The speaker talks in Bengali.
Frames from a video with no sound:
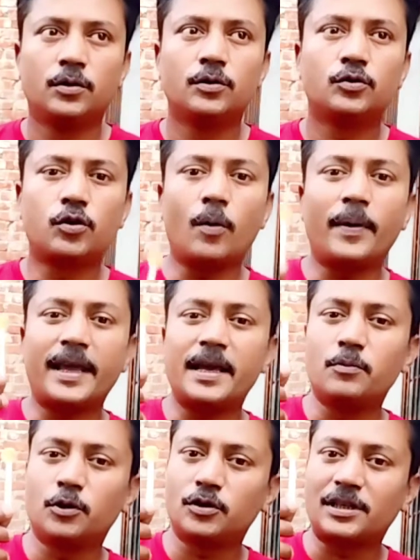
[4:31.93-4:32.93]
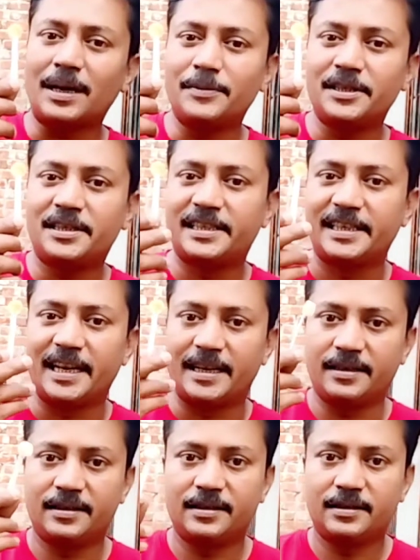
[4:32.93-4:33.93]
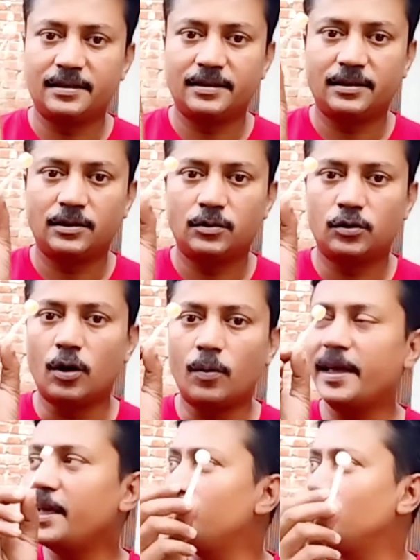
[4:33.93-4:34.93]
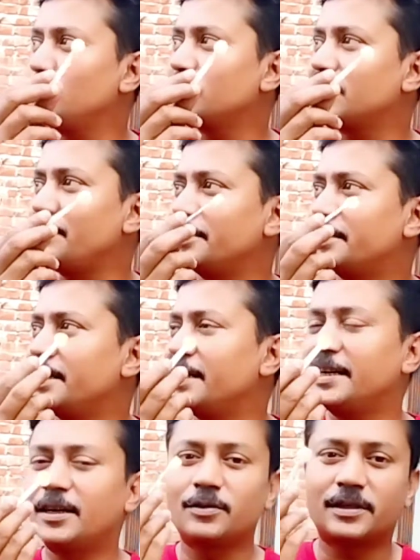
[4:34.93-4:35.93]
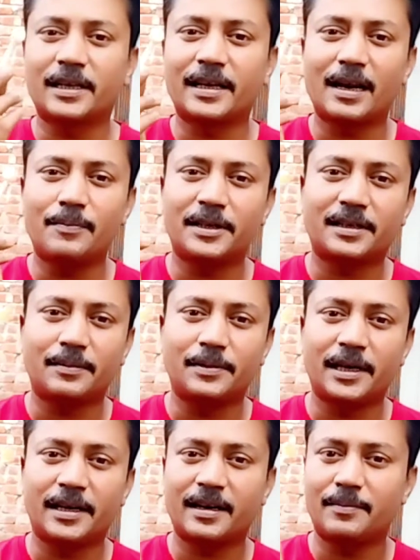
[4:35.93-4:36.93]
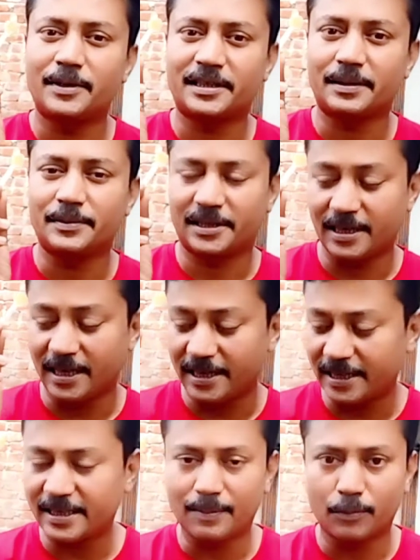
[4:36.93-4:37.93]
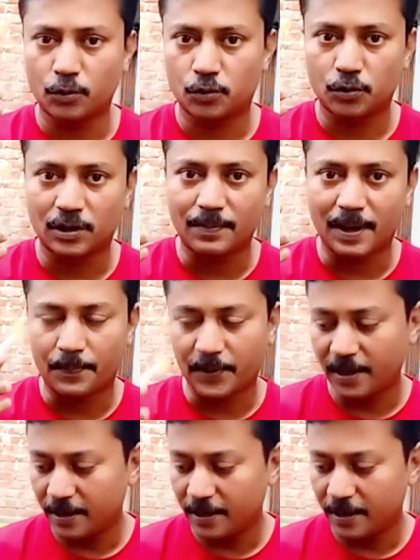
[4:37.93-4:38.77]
সবাই এই মতো চামিচ চিনেন সবাই এই মতো চামিচ চিনেন এটা হচ্ছে গ্রামের গ্রামের চামিচটা এটা দিয়ে আমরা ওষুধটা মাপি